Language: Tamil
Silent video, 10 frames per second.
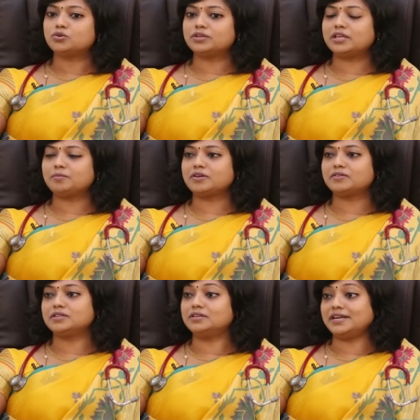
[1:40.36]
குழந்தையின்மை
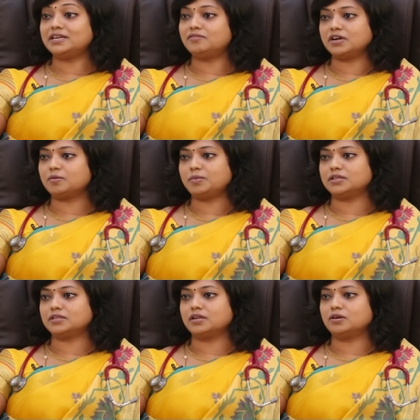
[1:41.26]
வந்து ரெண்டு
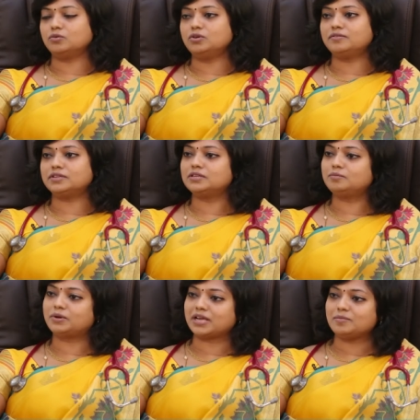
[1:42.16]
வகைப்படுத்தலாம் ஒன்று வந்து
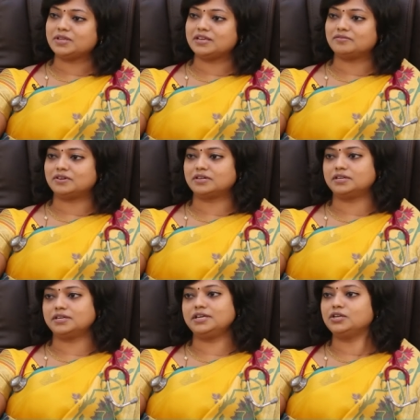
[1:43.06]
ப்ரைமரி
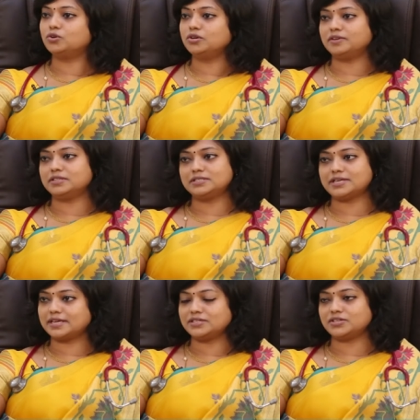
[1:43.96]
இன்ஃபர்டிலிட்டி இன்னொன்று வந்து
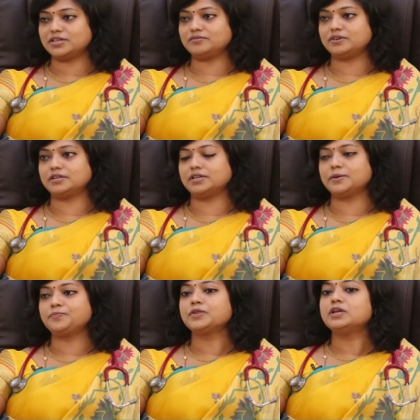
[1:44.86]
செகண்டரி
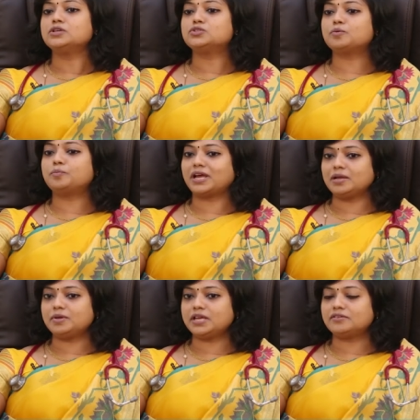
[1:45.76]
இன்ஃபர்டிலிட்டி ஸோ
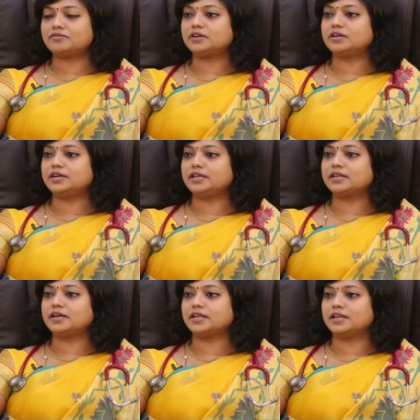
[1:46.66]
ப்ரைமரி
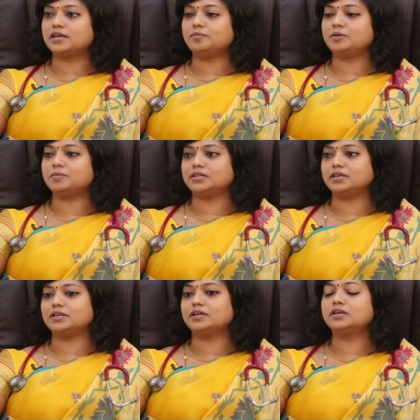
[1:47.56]
இன்ஃபர்டிலிட்டினா என்ன அப்படின்னு
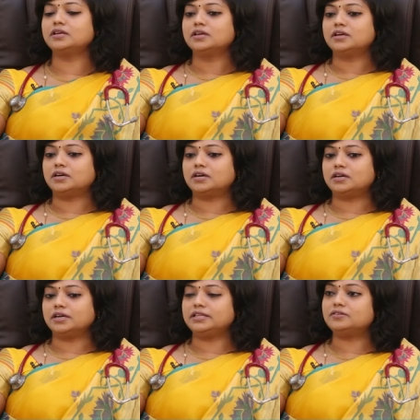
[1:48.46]
பார்த்தீங்கன்னா
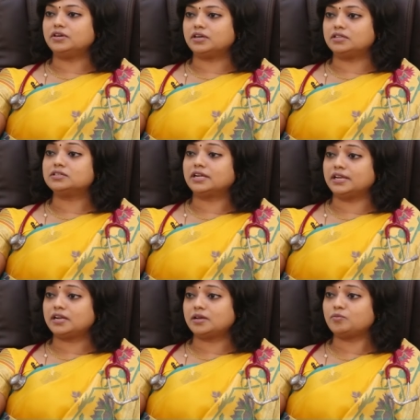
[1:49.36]
இந்த அதாவது
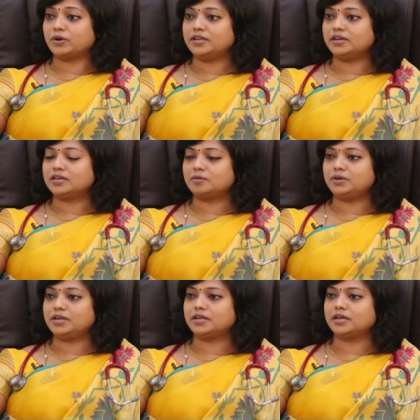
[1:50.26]
கல்யாணம் ஆகி ஒன் இயர்
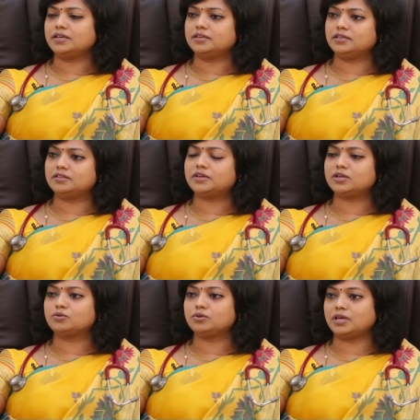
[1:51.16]
கம்ப்ளீட் ஆகி இது
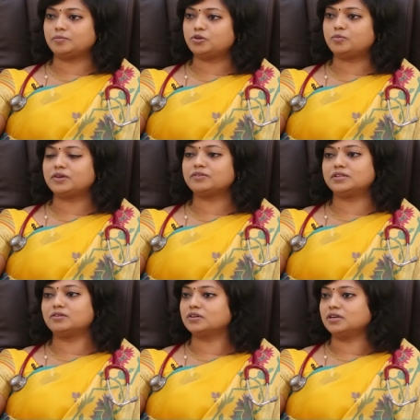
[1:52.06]
வரைக்கும் எப்போவுமே
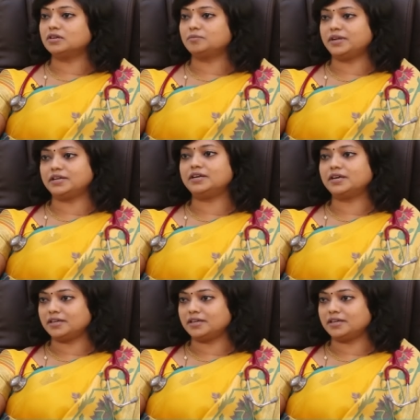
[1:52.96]
வந்து அவங்க ப்ரெக்னென்ட்